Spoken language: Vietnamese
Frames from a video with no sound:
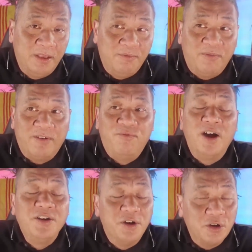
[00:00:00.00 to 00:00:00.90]
và
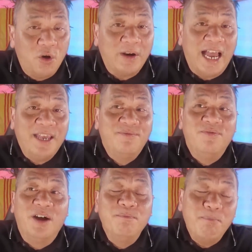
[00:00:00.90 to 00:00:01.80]
phân nửa còn lại
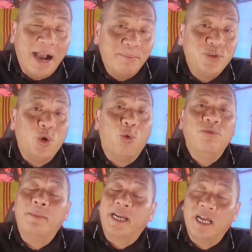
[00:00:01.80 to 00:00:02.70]
vẫn bám trụ
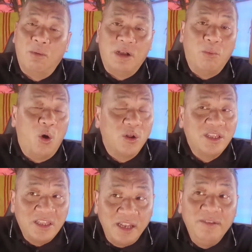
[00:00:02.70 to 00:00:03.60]
với mảnh đất Hồng Kông. Họ
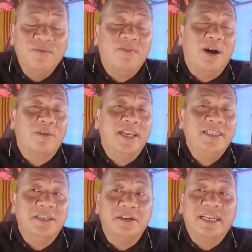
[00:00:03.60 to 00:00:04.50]
tin vào cái
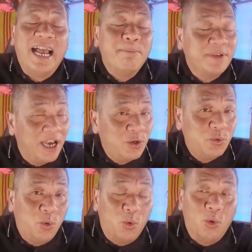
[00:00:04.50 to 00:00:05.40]
sự cam
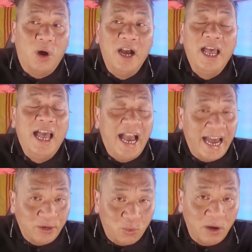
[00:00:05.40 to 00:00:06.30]
kết của
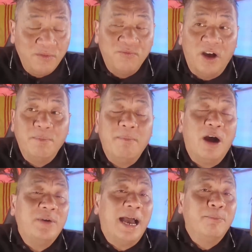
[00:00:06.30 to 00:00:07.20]
Anh quốc vẫn
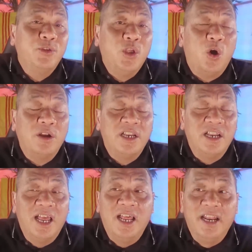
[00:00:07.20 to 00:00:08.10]
bảo đảm cho
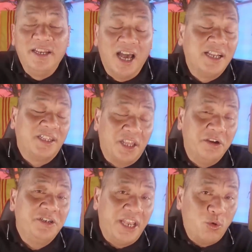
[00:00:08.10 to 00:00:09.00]
nền
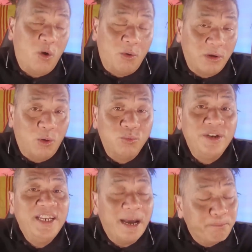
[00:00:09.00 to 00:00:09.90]
tự trị của Hồng Kông
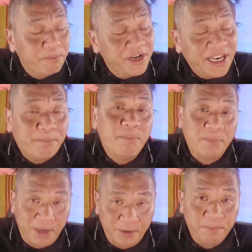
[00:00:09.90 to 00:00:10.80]
50 năm
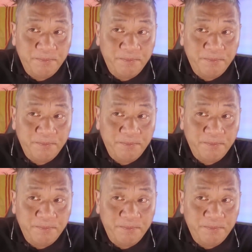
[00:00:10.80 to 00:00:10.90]
bất biến.